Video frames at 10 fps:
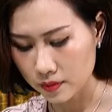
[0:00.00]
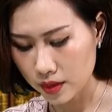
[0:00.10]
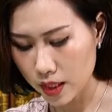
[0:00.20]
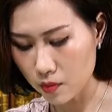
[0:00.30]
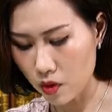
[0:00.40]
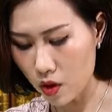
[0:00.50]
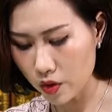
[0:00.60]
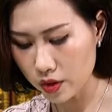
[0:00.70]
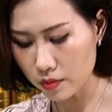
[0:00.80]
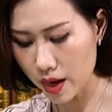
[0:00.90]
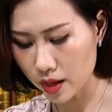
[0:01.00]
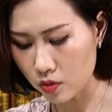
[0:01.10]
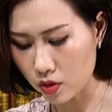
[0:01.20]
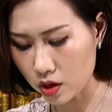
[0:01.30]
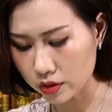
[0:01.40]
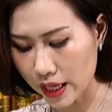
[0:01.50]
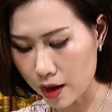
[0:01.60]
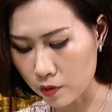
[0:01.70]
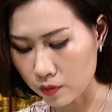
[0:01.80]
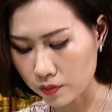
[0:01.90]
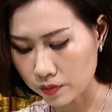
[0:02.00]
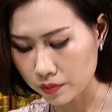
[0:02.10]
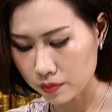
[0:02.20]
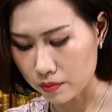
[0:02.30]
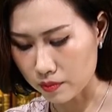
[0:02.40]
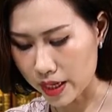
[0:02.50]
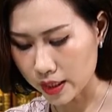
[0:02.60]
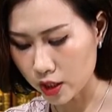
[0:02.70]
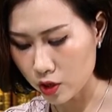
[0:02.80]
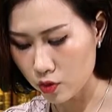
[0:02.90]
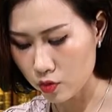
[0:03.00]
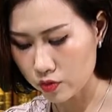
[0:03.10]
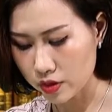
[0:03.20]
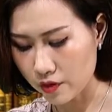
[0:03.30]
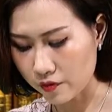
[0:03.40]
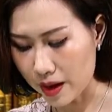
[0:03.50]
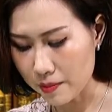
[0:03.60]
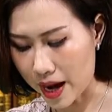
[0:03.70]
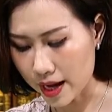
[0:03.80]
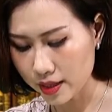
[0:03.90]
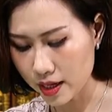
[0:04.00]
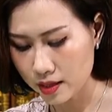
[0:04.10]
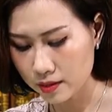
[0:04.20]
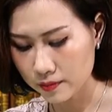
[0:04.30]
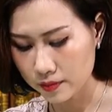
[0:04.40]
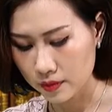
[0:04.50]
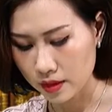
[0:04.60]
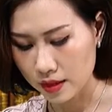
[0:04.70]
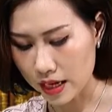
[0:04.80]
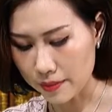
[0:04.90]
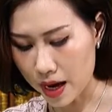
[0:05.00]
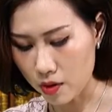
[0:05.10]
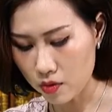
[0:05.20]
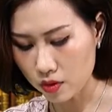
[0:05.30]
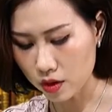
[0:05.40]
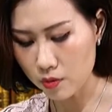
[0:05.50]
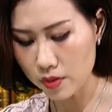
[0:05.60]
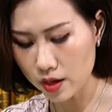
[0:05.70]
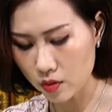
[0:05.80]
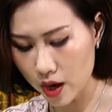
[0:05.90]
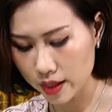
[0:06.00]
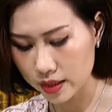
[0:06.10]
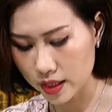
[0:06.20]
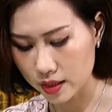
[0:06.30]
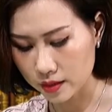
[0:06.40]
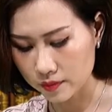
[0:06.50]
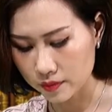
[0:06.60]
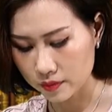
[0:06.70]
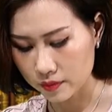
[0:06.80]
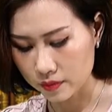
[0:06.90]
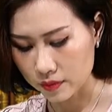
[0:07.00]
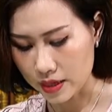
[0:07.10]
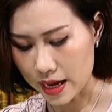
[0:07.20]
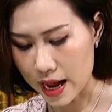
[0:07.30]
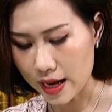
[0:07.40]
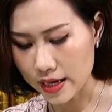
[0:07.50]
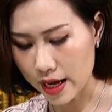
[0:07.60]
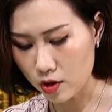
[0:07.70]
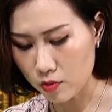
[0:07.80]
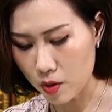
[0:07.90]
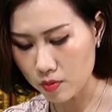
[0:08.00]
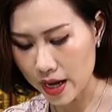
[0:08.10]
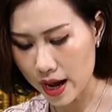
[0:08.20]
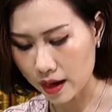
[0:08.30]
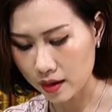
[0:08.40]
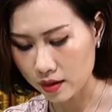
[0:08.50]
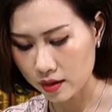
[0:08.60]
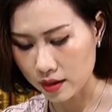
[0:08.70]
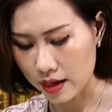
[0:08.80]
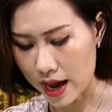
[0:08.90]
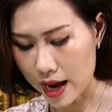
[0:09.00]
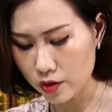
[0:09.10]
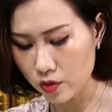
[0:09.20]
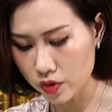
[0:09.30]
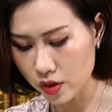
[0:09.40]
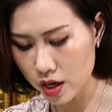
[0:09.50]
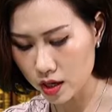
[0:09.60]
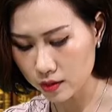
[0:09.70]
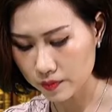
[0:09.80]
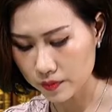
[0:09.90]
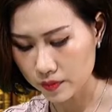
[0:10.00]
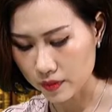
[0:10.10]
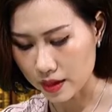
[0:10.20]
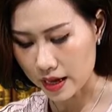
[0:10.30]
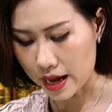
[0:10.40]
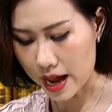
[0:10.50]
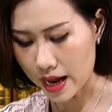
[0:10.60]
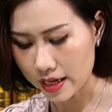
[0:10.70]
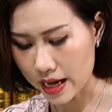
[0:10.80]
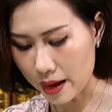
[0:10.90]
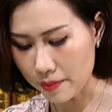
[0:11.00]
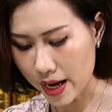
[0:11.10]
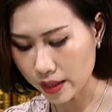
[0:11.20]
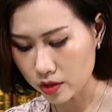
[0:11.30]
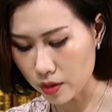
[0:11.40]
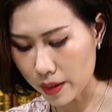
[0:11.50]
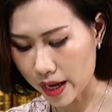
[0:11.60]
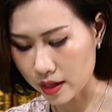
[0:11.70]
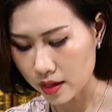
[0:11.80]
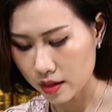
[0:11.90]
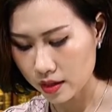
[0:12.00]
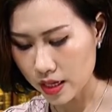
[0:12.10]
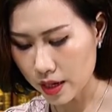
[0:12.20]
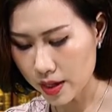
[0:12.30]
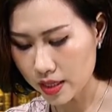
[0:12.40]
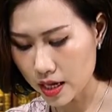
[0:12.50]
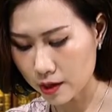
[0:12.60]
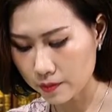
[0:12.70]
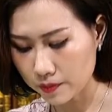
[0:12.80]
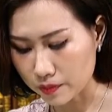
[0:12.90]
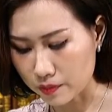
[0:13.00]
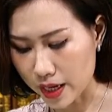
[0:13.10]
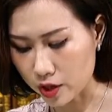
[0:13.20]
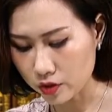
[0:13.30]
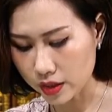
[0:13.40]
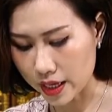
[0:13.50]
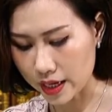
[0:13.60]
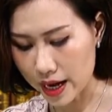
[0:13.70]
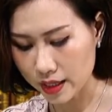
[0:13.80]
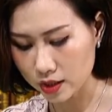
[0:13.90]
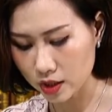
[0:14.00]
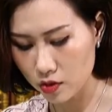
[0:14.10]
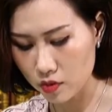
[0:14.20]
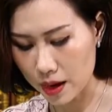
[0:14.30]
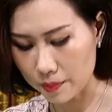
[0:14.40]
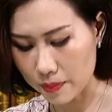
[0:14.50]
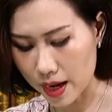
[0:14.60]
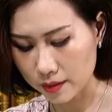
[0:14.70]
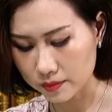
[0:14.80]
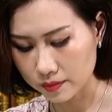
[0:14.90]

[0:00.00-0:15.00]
Tiền mồ hôi nước mắt của con tao, mày tiêu như phá mã thế. Lại bảo không liên quan gì. Ai đẻ con bông ra, ai nuôi nó lớn, ai gả bán cho mày, để bây giờ mày có tiền ăn tiêu ngập mặt.